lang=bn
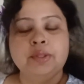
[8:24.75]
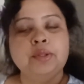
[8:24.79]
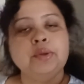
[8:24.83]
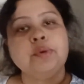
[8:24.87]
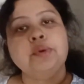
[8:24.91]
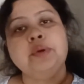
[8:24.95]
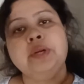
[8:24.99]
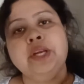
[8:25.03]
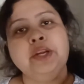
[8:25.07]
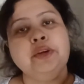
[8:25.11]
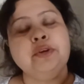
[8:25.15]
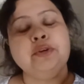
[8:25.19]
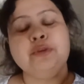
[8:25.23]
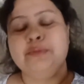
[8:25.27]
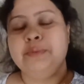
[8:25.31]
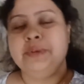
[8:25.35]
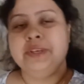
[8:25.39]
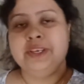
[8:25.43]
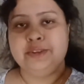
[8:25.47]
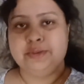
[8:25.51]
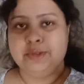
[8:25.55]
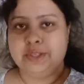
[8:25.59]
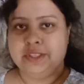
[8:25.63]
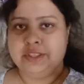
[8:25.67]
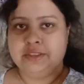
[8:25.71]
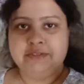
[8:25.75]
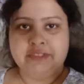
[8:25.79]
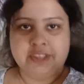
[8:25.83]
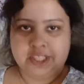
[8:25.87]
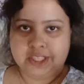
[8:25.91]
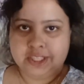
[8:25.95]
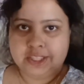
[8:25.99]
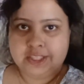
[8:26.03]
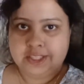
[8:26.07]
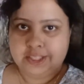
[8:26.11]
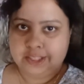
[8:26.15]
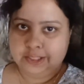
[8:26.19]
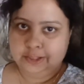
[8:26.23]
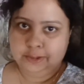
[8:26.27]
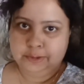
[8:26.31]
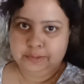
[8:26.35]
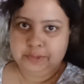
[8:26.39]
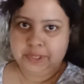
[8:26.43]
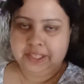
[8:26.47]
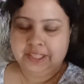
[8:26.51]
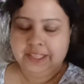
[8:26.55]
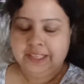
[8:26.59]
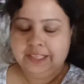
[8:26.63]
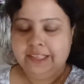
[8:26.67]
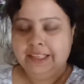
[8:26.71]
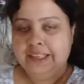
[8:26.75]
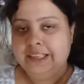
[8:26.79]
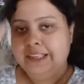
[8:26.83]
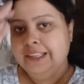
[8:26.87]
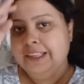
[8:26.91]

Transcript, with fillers: তখন এরকমই কিছু একটা ভেশন ছিল মাথায়